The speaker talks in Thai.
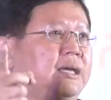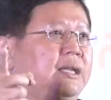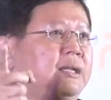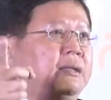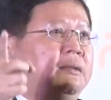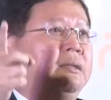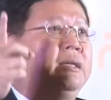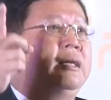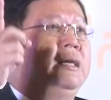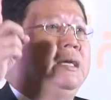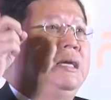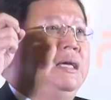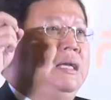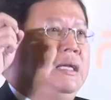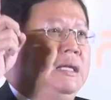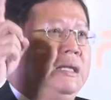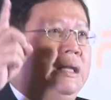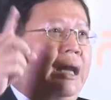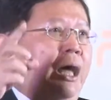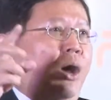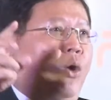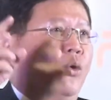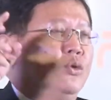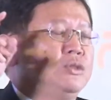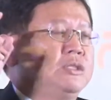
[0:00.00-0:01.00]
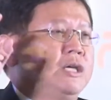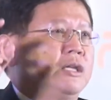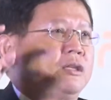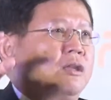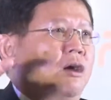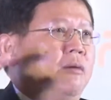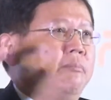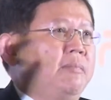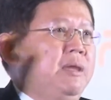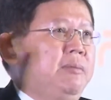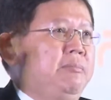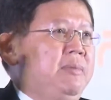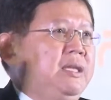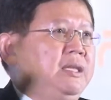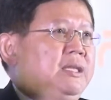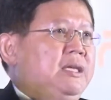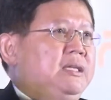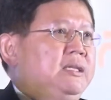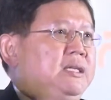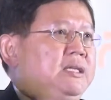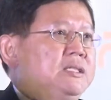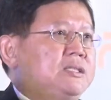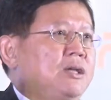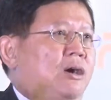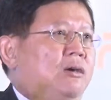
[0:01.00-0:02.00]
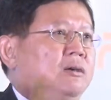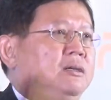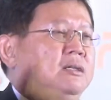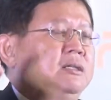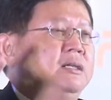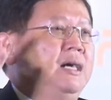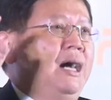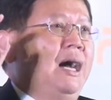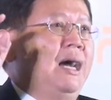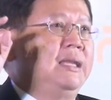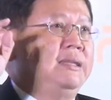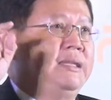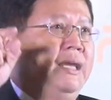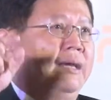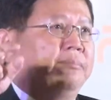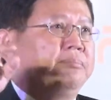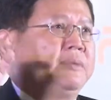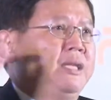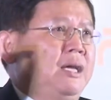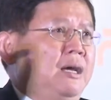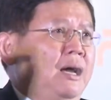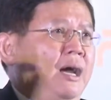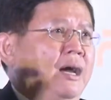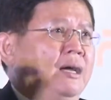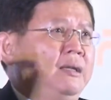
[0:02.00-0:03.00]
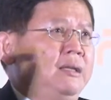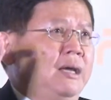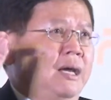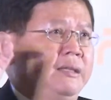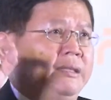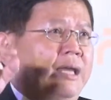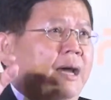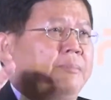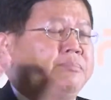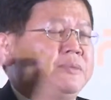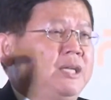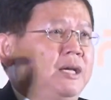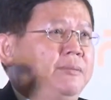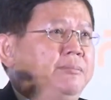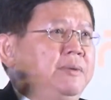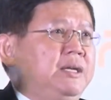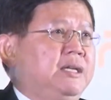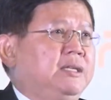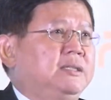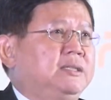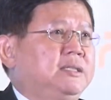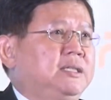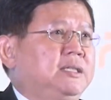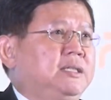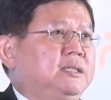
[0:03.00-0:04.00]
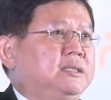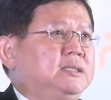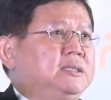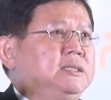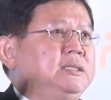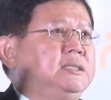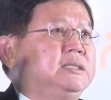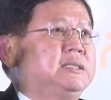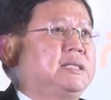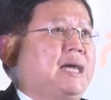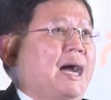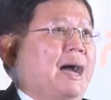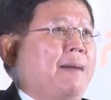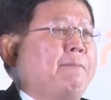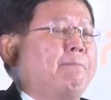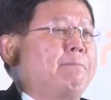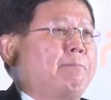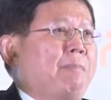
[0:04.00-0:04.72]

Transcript: นั้น เราจะต้องมีมิติที่ 2 คืออะดั t adaptability คือการ